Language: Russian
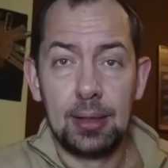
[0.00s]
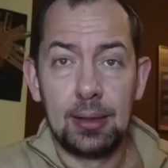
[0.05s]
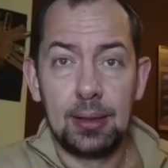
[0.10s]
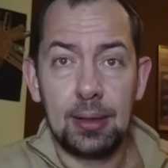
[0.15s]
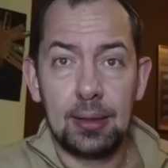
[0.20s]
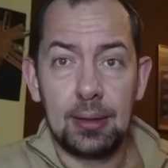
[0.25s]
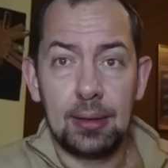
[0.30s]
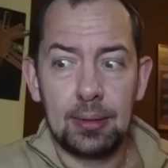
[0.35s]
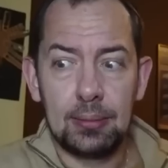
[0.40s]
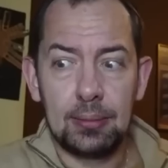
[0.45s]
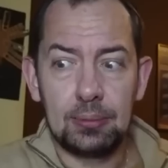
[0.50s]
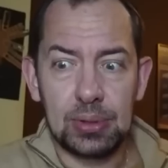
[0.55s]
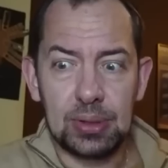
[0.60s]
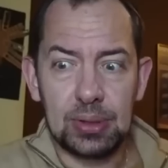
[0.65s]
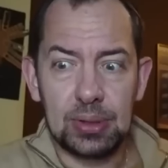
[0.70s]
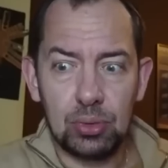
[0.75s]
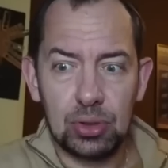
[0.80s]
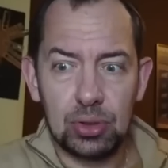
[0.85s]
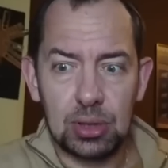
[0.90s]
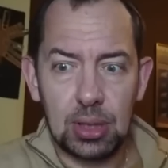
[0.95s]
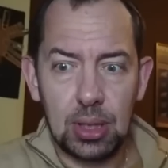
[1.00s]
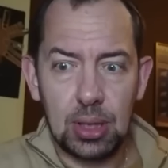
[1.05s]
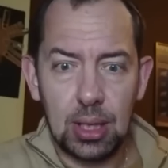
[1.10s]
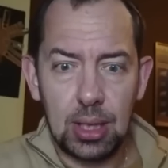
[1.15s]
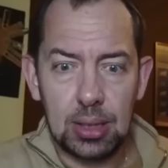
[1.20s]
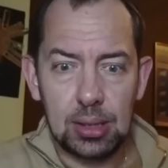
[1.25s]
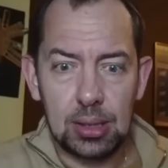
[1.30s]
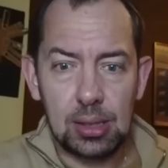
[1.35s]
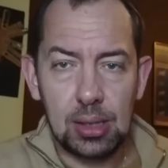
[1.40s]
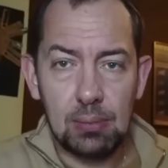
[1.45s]
А, потому что
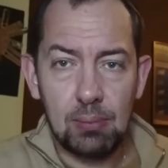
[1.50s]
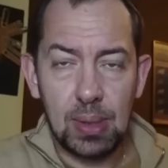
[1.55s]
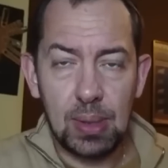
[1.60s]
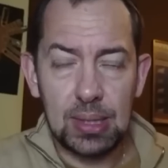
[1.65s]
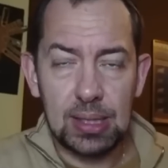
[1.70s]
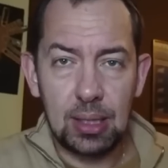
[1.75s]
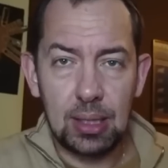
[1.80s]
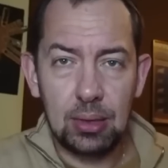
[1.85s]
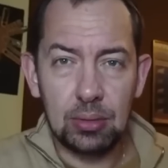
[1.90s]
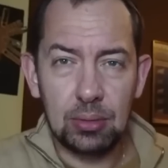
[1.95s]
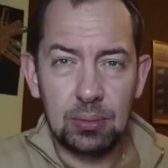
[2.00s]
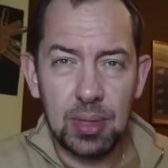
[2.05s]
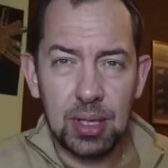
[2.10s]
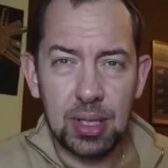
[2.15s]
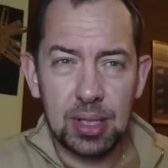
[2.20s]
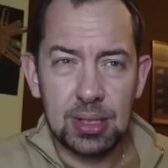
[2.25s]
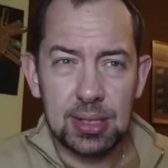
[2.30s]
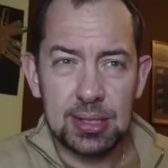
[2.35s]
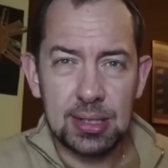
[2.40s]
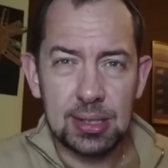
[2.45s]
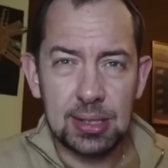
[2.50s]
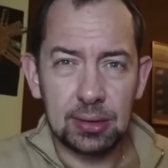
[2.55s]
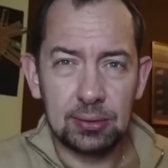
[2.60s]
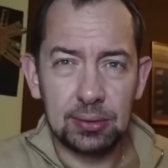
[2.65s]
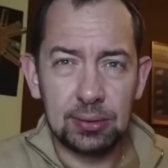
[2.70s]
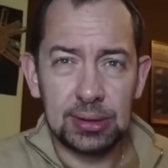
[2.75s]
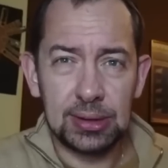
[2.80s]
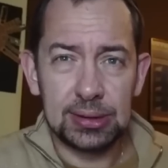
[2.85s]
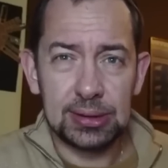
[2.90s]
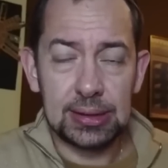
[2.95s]
один батальон
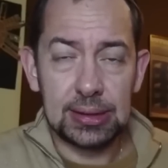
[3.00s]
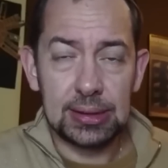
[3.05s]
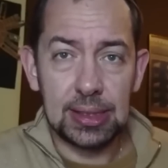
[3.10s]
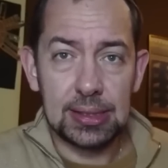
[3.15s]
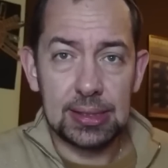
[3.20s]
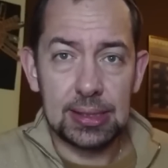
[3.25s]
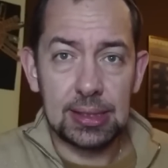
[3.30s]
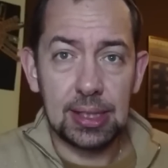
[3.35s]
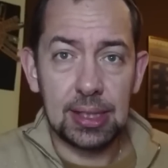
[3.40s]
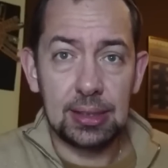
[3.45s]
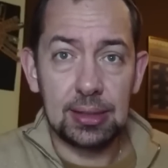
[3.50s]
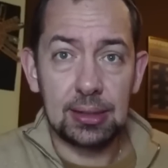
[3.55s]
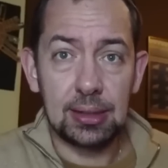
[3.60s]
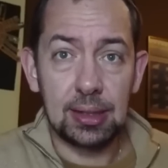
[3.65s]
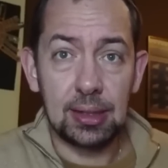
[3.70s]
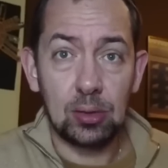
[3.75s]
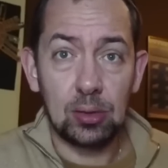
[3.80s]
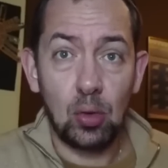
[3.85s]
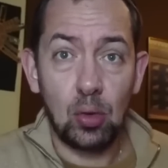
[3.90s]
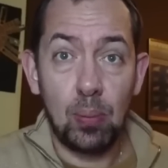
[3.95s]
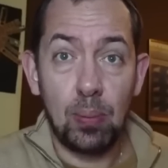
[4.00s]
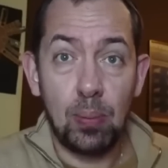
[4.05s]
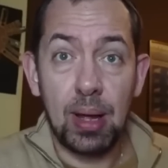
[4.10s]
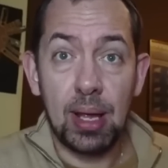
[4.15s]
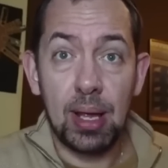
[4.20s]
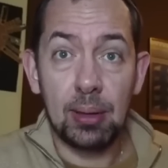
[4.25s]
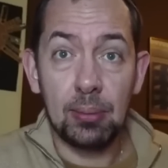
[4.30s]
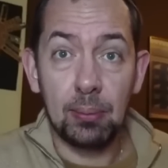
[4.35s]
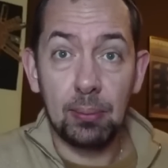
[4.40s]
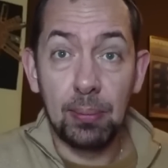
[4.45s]
механизированный это 31
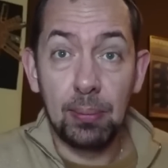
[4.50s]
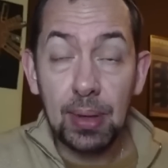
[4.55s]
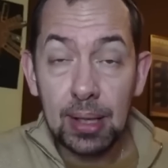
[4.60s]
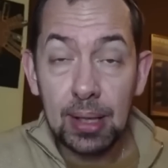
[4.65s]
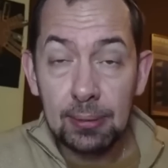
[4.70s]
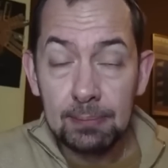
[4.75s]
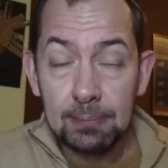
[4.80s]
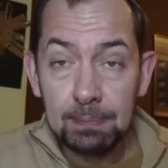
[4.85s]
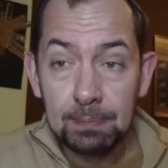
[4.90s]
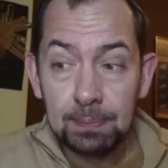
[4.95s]
БМП,